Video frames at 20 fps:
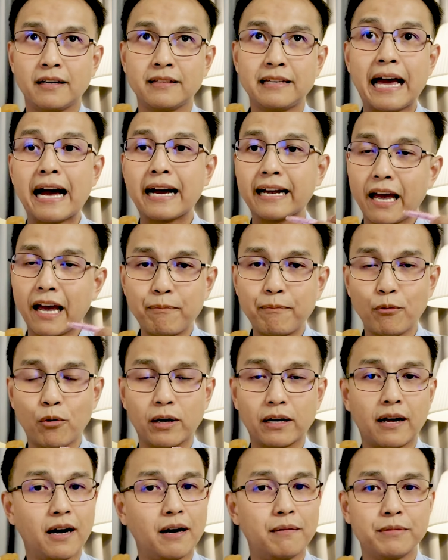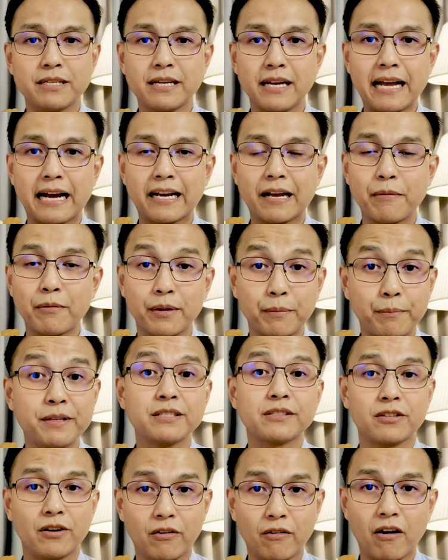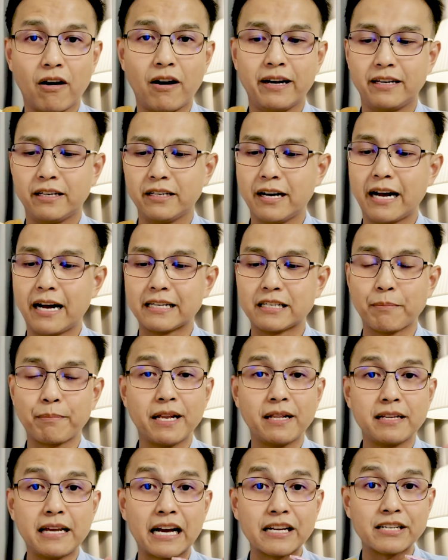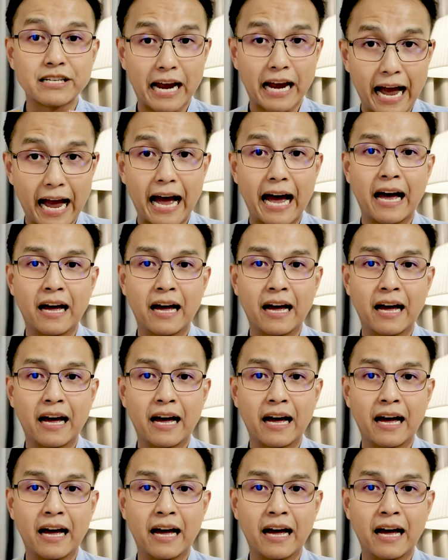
ยาแก้ปวดไม่ใช่ยาแก้เป็นสเตียรอยหรืออาจจะเป็นยาชา